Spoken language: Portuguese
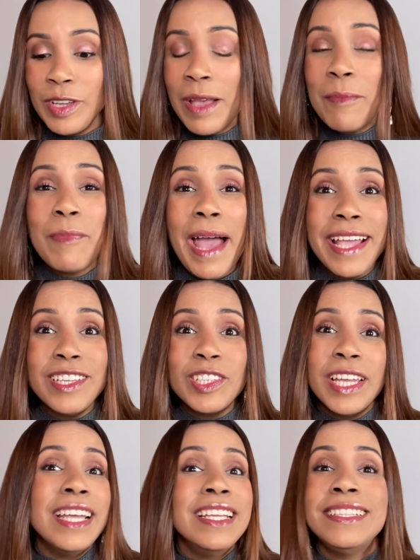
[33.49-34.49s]
Mas
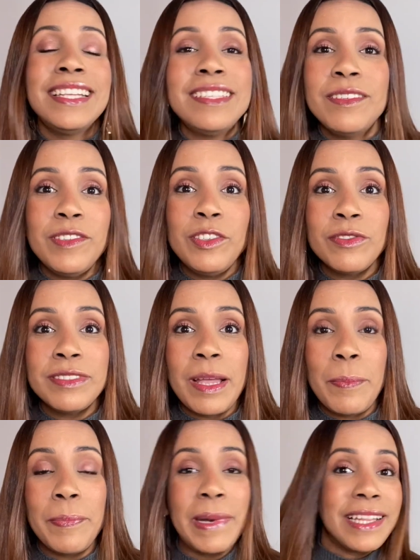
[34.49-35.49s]
nesse vídeo não dá
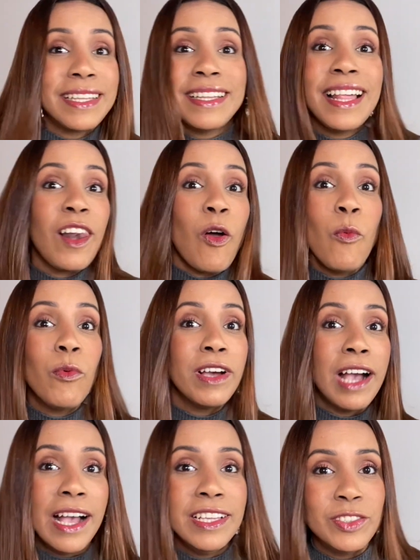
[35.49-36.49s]
pra ter
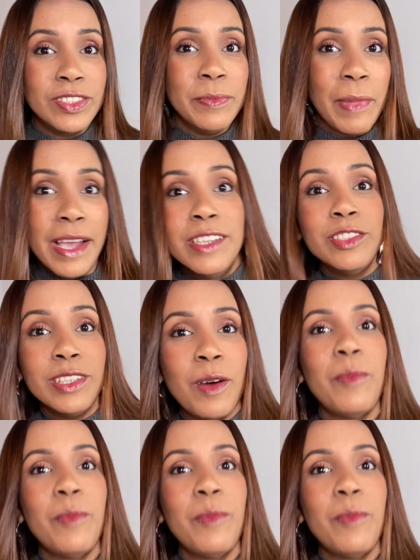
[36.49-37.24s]
delongas demais, não,